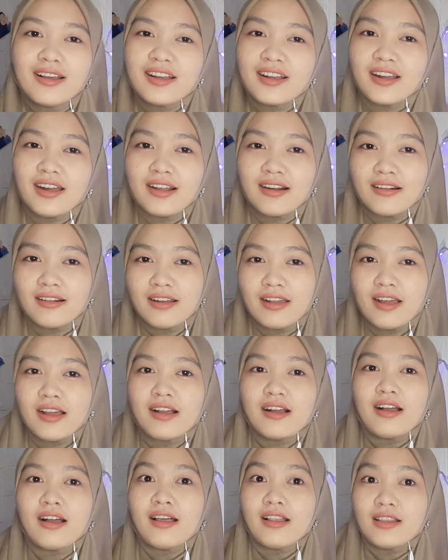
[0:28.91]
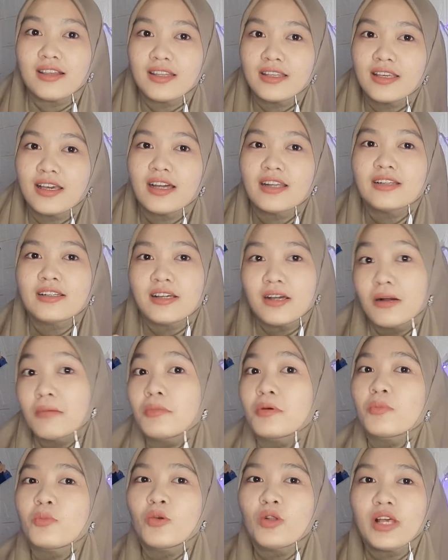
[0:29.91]
karena kalian gak
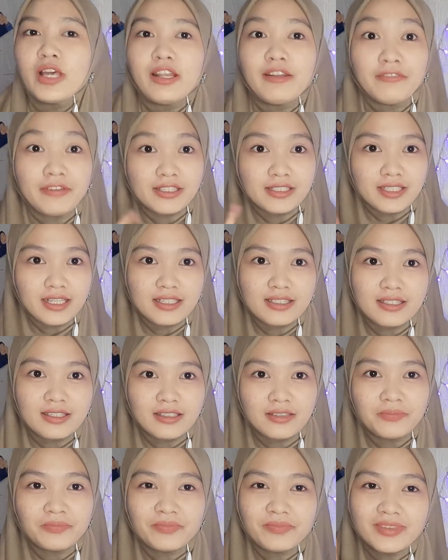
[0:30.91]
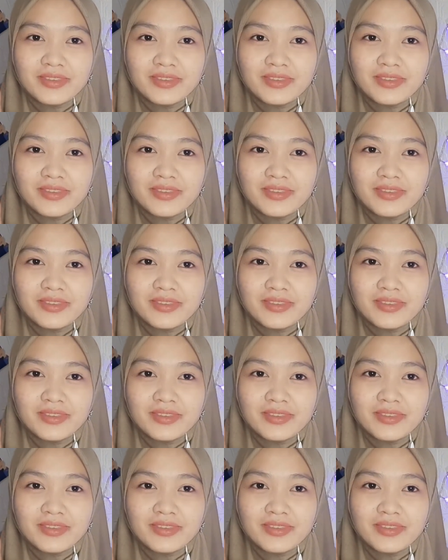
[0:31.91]
memulai investasi.